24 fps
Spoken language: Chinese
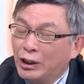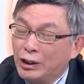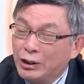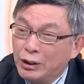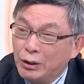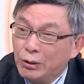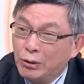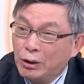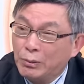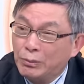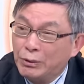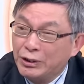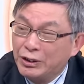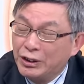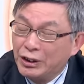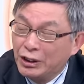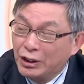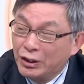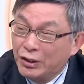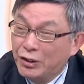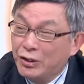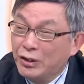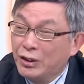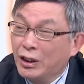而且我们这
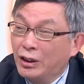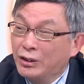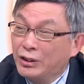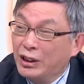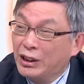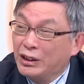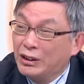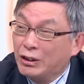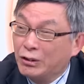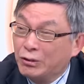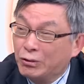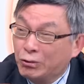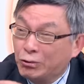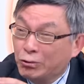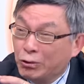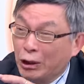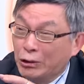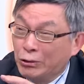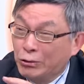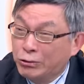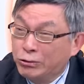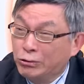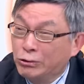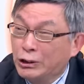个制造业
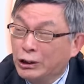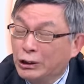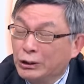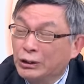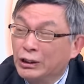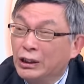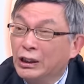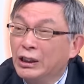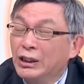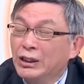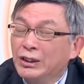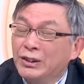转出口